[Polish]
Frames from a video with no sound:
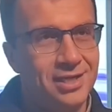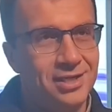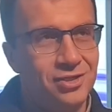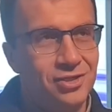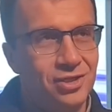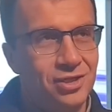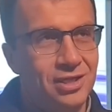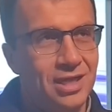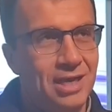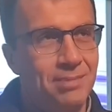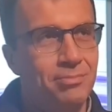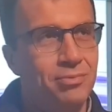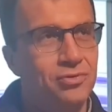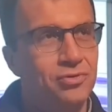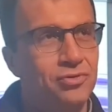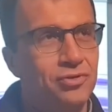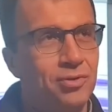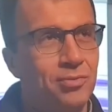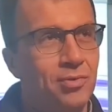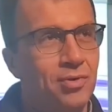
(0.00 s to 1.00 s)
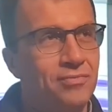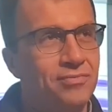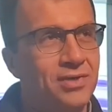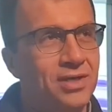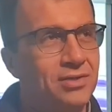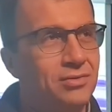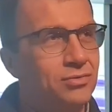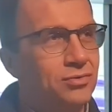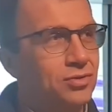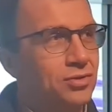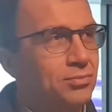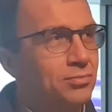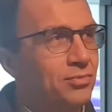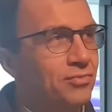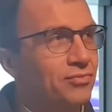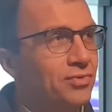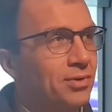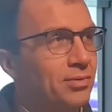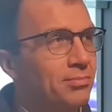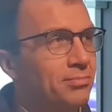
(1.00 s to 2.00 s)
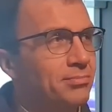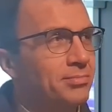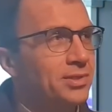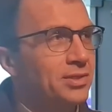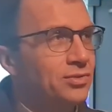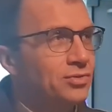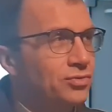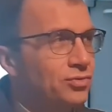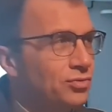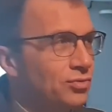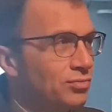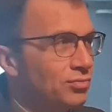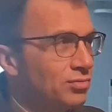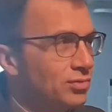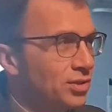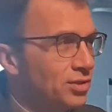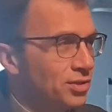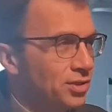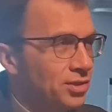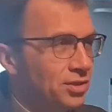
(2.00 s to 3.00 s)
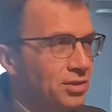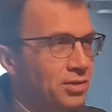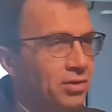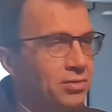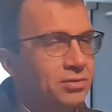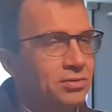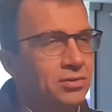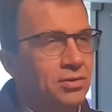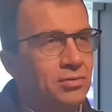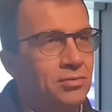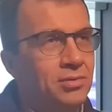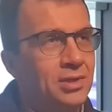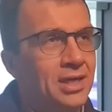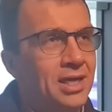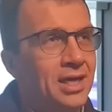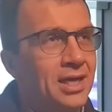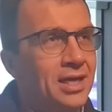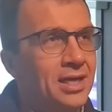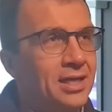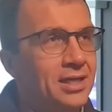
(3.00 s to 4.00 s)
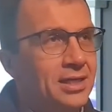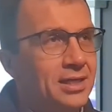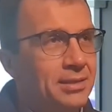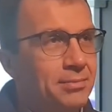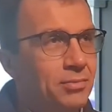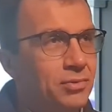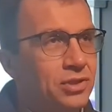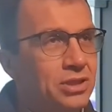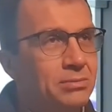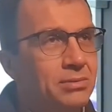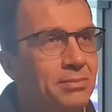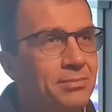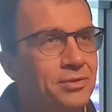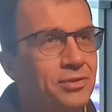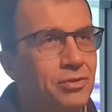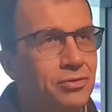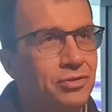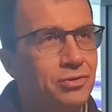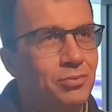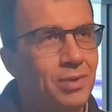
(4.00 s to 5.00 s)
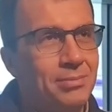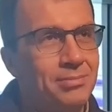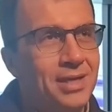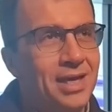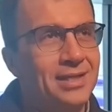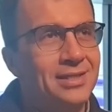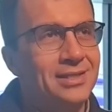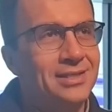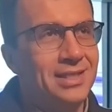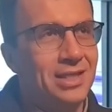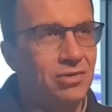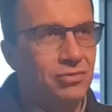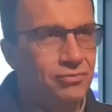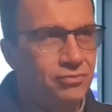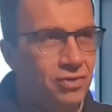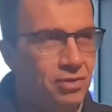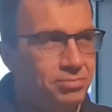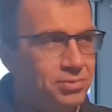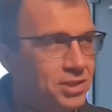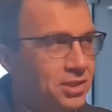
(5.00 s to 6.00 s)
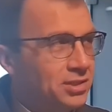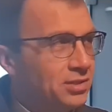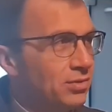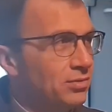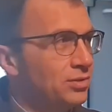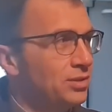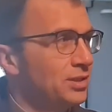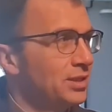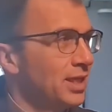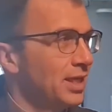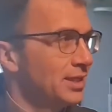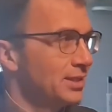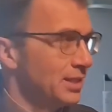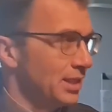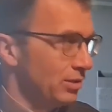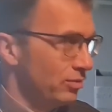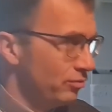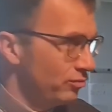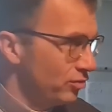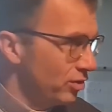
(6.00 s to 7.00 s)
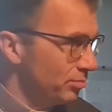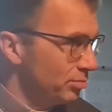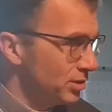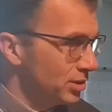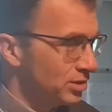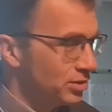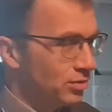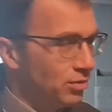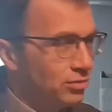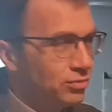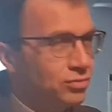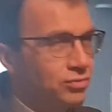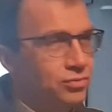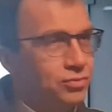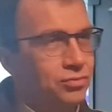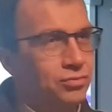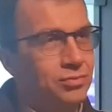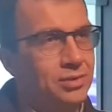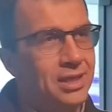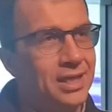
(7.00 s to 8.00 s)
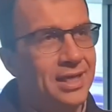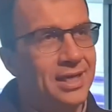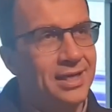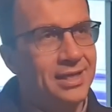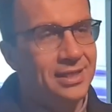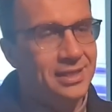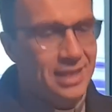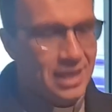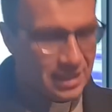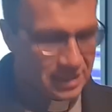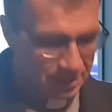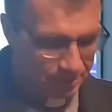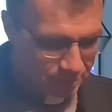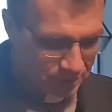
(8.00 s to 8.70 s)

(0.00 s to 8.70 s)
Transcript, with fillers: czyli apostołowie, którzy mówią, mistrzu, kto Cię, cię dotknął, i możemy być osłabiani zarówno przez rodzinę, zarówno przez Kościół, jak i